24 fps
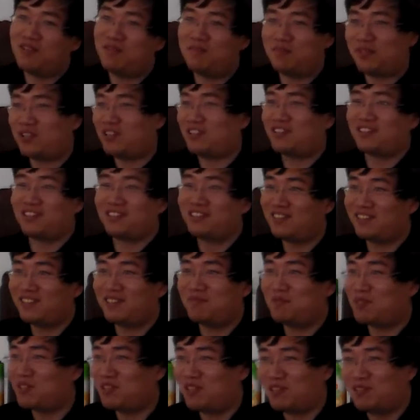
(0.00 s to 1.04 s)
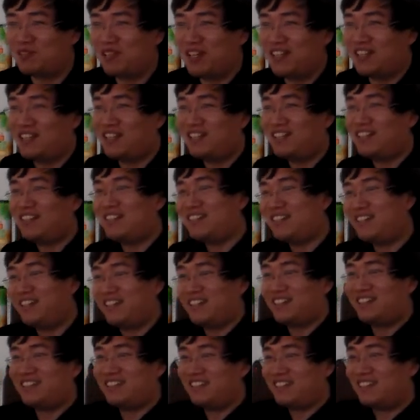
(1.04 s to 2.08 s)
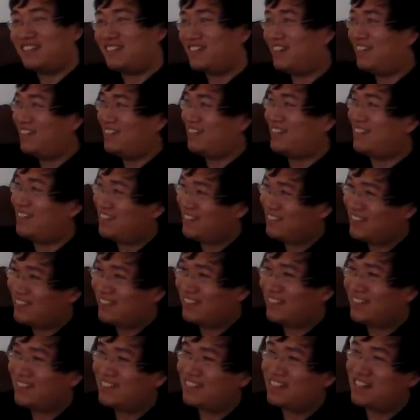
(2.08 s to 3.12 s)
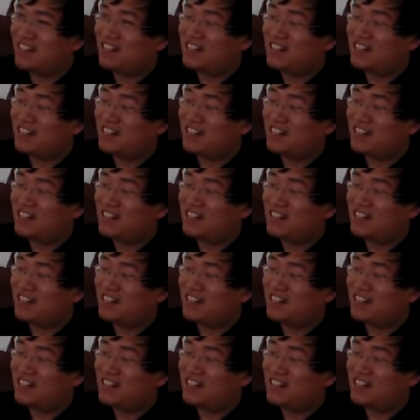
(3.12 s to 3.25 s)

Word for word: 我也不知道这个词怎么造出来的。